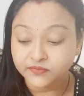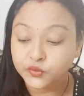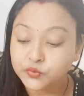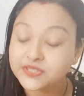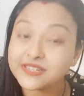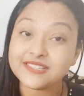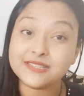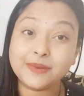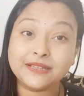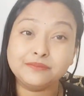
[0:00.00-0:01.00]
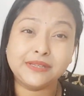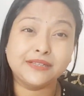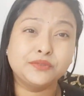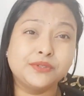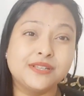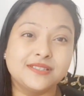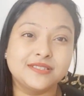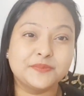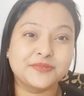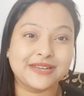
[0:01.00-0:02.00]
दूसरी ऐसी बात मेरा थोड़ा सा
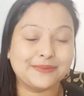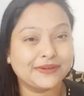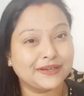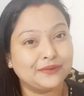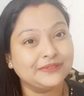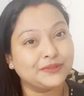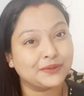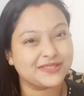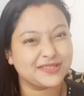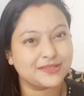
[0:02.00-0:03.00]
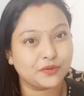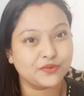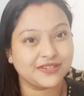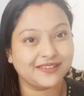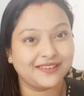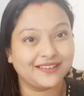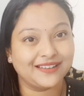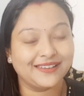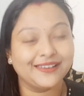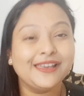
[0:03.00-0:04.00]
सब्सक्राइबर काउंट थोड़ा सा स्लो चलने लगा
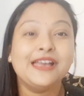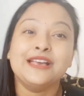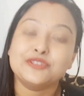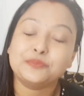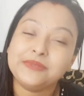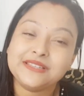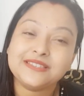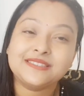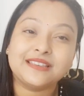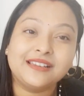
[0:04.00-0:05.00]
है सो प्लीज़